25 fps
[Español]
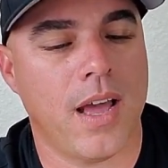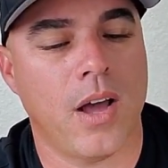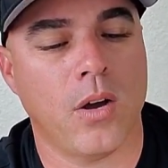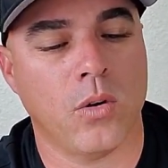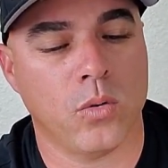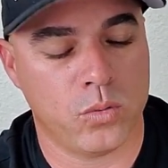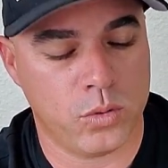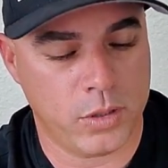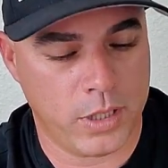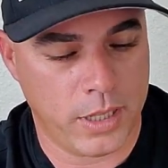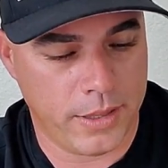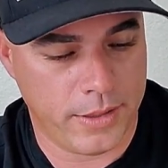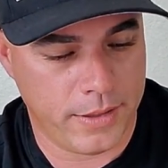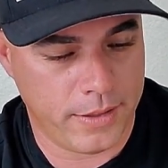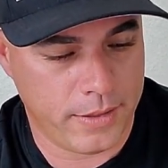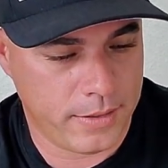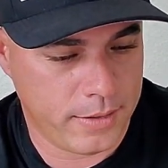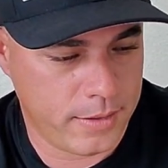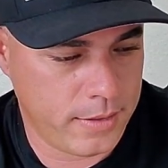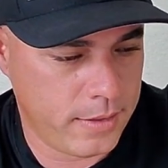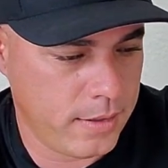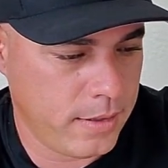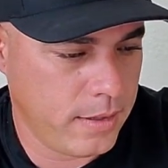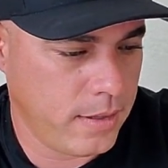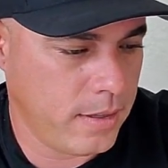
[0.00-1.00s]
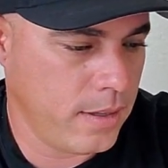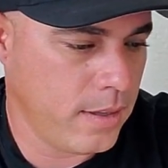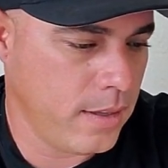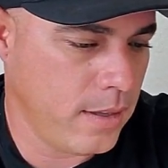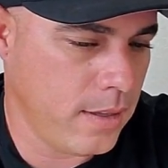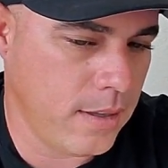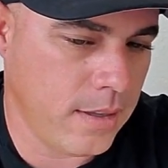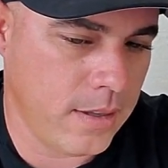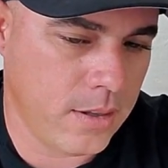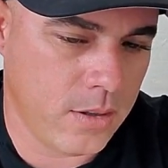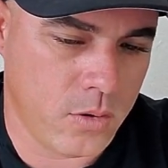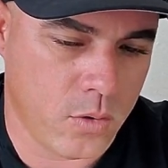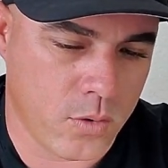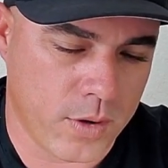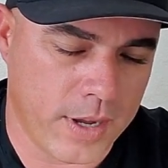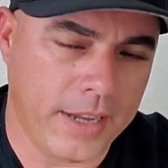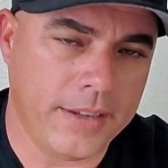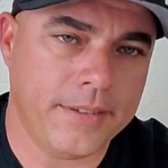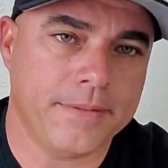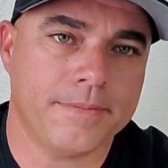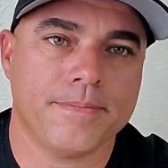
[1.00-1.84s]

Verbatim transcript: a ustedes. ¿Ok?